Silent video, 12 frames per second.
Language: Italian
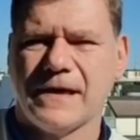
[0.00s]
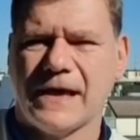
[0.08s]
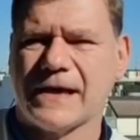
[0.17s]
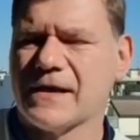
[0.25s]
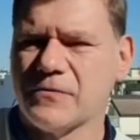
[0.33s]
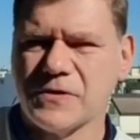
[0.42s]

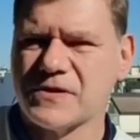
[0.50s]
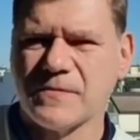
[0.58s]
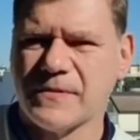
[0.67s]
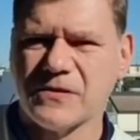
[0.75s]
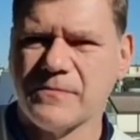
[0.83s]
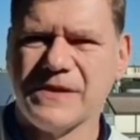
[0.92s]
Anche lui
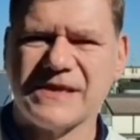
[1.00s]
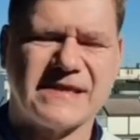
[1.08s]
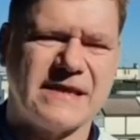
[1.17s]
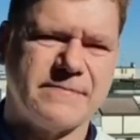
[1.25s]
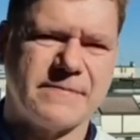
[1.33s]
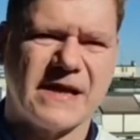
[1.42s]
insomma non mi
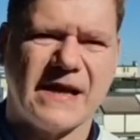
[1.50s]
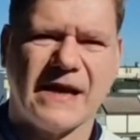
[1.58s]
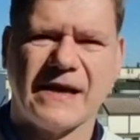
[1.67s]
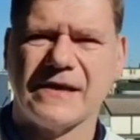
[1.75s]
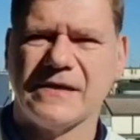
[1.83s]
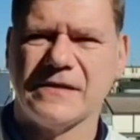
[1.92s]

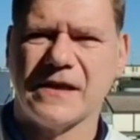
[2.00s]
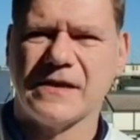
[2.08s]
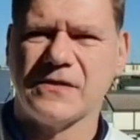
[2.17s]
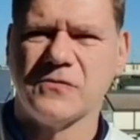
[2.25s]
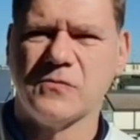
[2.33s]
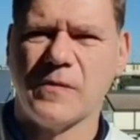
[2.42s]
sembra in,
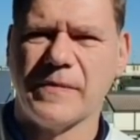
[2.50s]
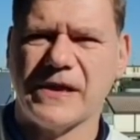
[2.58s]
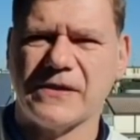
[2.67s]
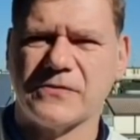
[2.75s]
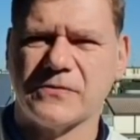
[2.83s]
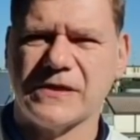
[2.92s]
in un
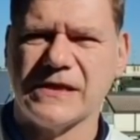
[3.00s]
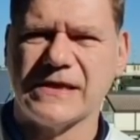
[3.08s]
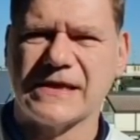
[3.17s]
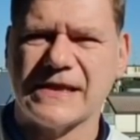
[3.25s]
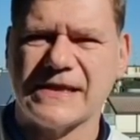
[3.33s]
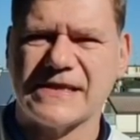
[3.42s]
momento di
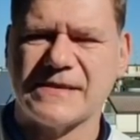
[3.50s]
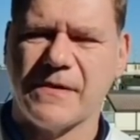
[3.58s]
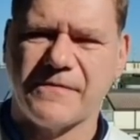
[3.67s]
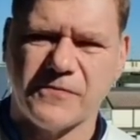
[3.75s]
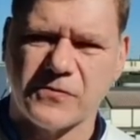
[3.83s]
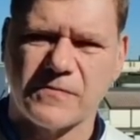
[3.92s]

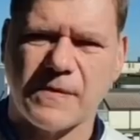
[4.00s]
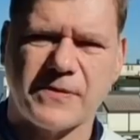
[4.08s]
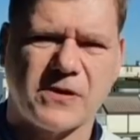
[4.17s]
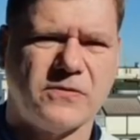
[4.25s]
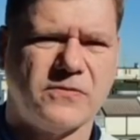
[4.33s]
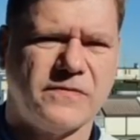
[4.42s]
grandissima forma,
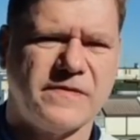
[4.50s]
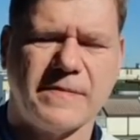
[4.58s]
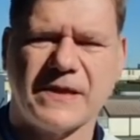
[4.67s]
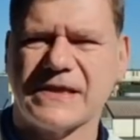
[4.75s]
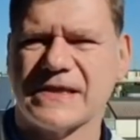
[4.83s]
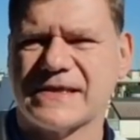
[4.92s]
però
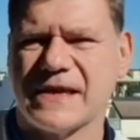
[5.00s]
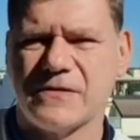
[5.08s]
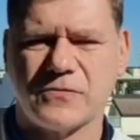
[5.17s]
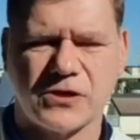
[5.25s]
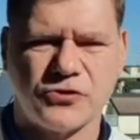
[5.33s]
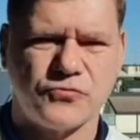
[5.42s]
ovviamente il 6
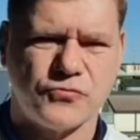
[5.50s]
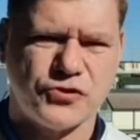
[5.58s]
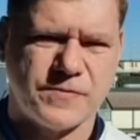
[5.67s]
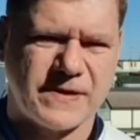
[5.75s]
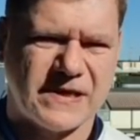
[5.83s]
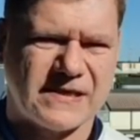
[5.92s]
lo
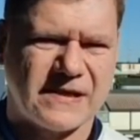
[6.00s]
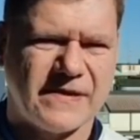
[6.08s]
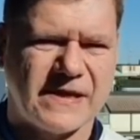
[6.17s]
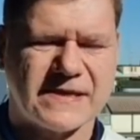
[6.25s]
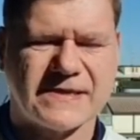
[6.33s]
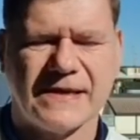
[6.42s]
raggiunge per la
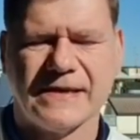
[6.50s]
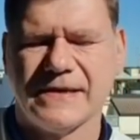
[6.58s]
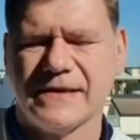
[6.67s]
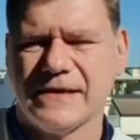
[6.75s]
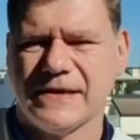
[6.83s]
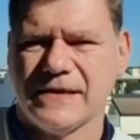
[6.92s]
traversa.